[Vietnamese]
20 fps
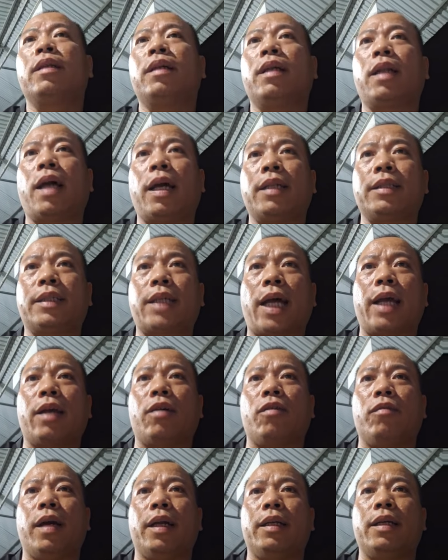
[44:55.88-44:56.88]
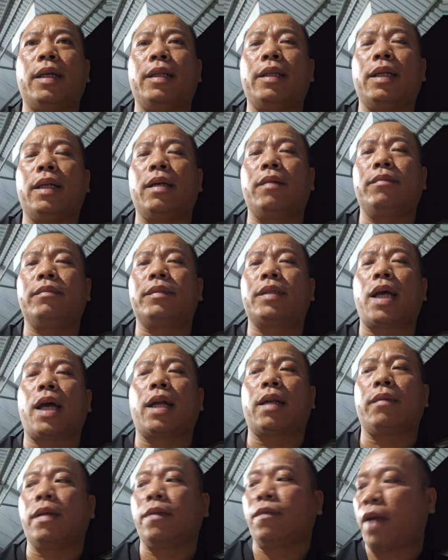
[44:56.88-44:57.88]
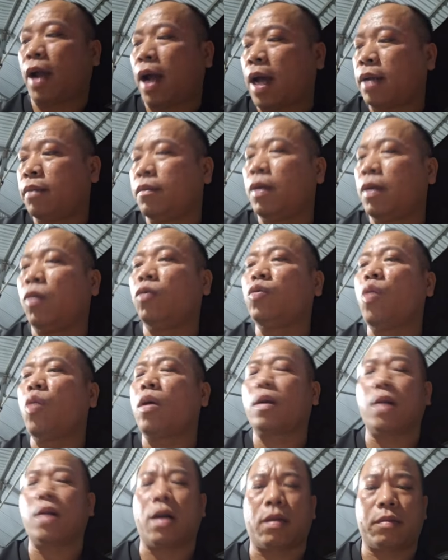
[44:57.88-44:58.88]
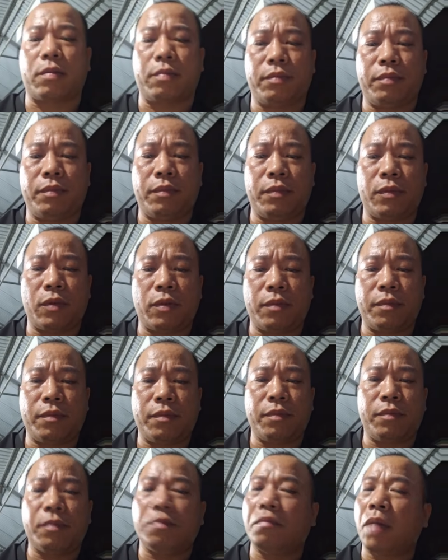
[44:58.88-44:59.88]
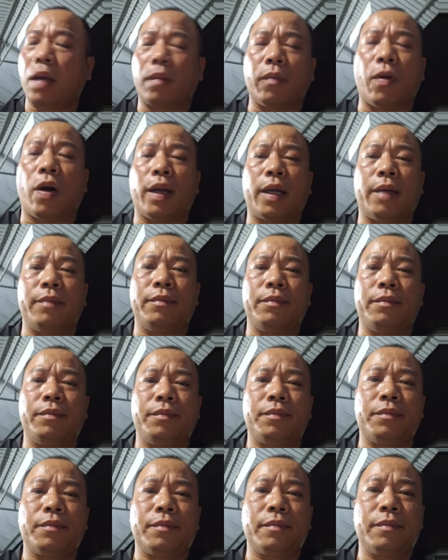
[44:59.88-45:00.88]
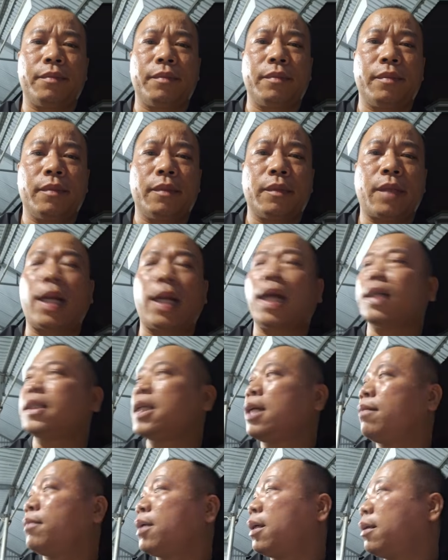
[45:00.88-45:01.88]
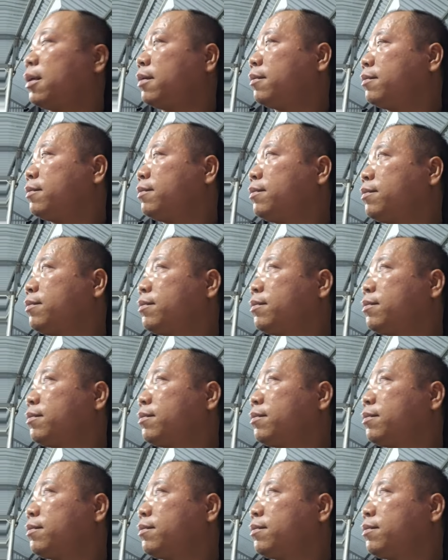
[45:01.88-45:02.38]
nên ăn chay của mình ấy thì đâm ra là mình phải ăn mới uống thuốc được mệt mỏi lắm tắt live stream đây